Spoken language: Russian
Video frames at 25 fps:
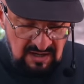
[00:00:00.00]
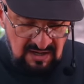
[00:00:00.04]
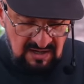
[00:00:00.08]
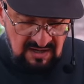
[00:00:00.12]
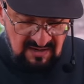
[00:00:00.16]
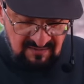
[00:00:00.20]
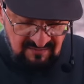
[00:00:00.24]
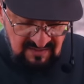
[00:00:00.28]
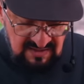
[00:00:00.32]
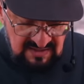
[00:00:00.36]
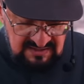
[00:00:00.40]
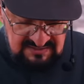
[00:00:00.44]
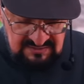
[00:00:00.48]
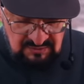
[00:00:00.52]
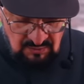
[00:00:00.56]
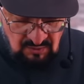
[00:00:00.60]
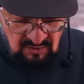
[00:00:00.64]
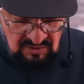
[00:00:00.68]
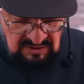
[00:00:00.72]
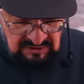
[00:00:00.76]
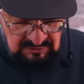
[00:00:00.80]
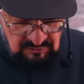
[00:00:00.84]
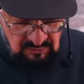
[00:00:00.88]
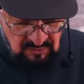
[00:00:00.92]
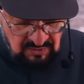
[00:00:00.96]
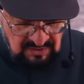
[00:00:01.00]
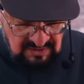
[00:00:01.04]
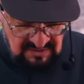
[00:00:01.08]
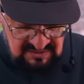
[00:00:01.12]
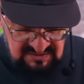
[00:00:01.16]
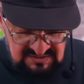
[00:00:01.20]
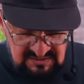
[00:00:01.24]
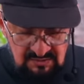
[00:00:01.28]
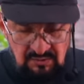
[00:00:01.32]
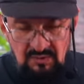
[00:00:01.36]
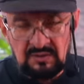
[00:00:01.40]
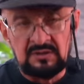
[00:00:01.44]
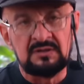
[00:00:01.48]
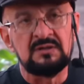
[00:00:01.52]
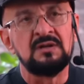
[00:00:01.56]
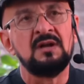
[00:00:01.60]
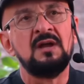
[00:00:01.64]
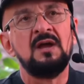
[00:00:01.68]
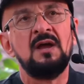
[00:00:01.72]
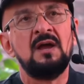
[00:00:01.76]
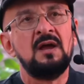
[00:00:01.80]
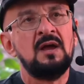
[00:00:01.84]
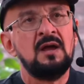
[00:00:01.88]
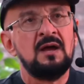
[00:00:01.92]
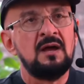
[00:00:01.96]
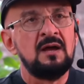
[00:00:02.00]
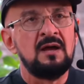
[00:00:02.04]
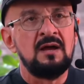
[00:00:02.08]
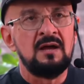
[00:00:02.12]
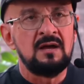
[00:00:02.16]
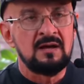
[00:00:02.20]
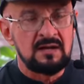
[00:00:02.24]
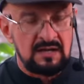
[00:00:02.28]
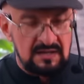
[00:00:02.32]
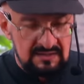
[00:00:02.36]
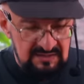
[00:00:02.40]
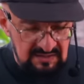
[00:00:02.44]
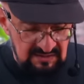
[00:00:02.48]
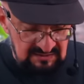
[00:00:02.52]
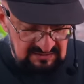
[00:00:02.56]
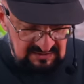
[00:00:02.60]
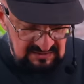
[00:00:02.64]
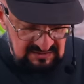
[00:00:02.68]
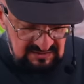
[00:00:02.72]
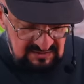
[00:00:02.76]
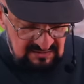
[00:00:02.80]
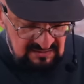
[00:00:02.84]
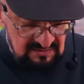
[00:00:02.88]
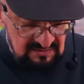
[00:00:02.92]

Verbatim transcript: говядину, которая стоит э, каких-то